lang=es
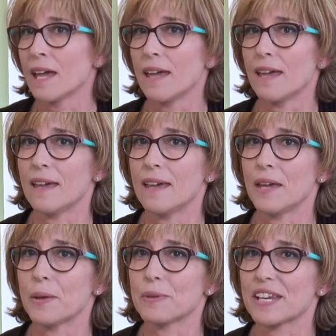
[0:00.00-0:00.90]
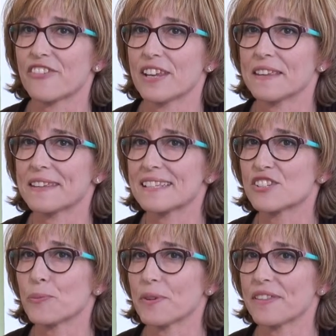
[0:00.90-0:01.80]
Eh, mis referentes,
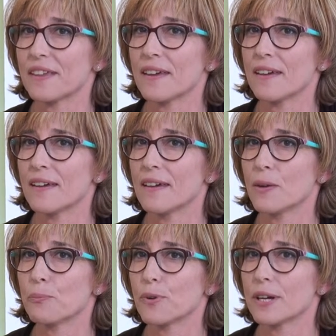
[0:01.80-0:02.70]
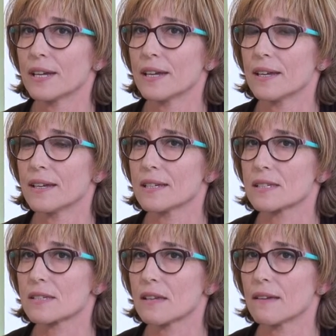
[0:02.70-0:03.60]
yo empecé
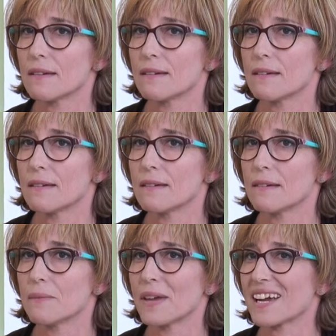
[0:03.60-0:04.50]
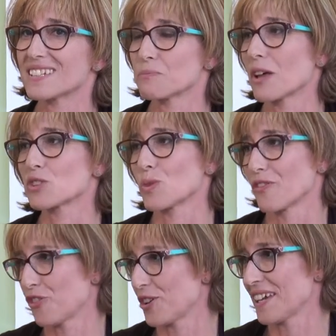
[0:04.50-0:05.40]
pues eh, Megan
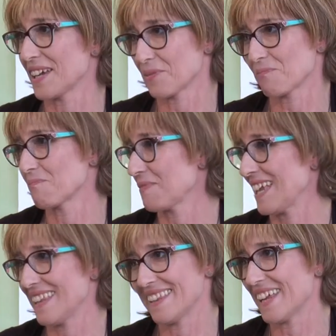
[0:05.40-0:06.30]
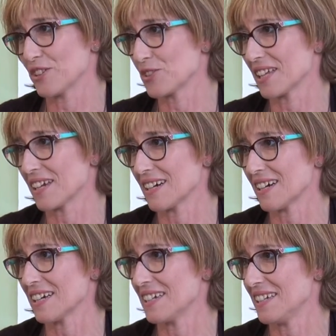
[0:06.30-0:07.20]
fue en
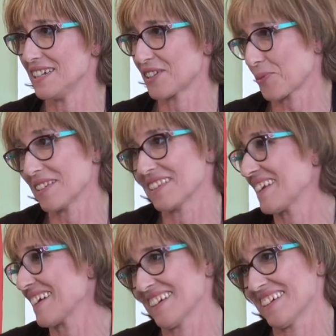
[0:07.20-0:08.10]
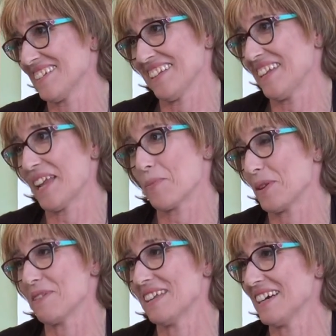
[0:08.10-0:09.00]
erótica y romántica, la
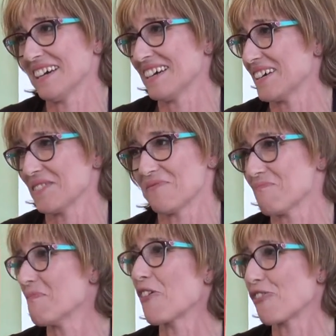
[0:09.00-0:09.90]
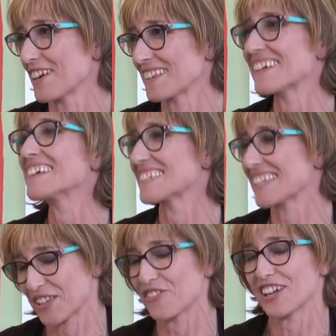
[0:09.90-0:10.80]
primera más fuerte,
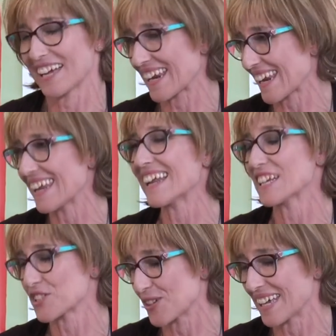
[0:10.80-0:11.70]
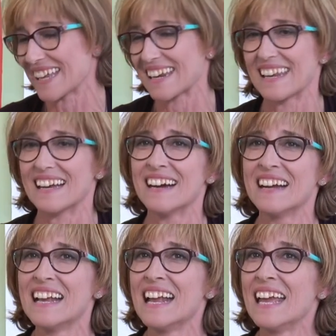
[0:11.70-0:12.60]
fue guerrera, soy
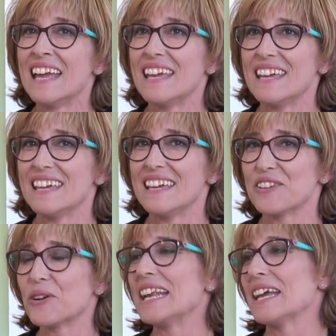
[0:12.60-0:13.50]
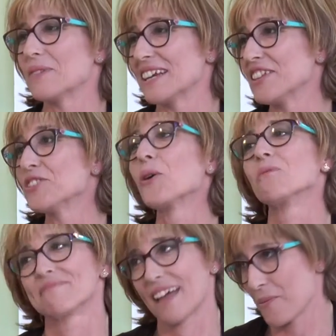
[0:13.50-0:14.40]
guerrera. Eh, Noelia Amarillo
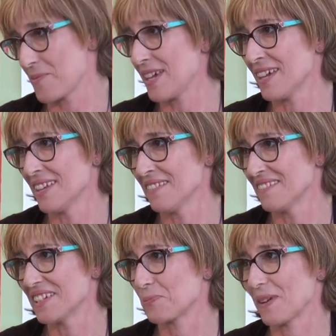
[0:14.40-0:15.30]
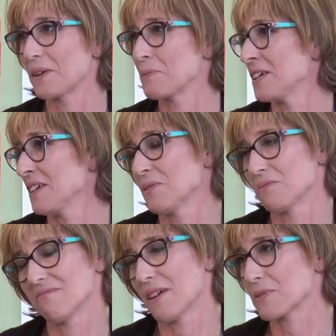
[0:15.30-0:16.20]
también es para mí
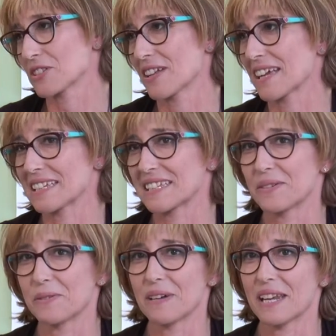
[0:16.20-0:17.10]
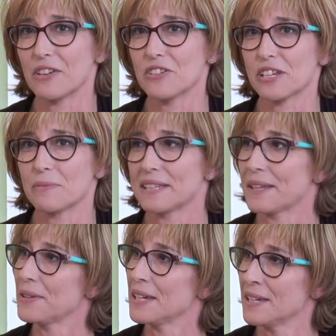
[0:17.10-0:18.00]
una persona que escribe
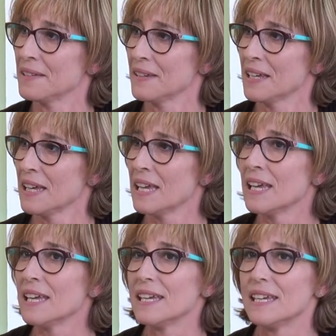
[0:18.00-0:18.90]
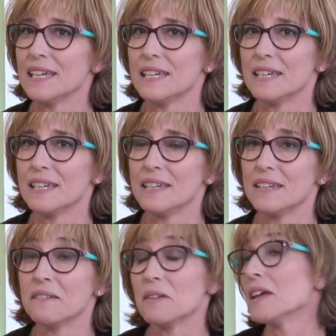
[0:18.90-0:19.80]
maravillosamente bien. Y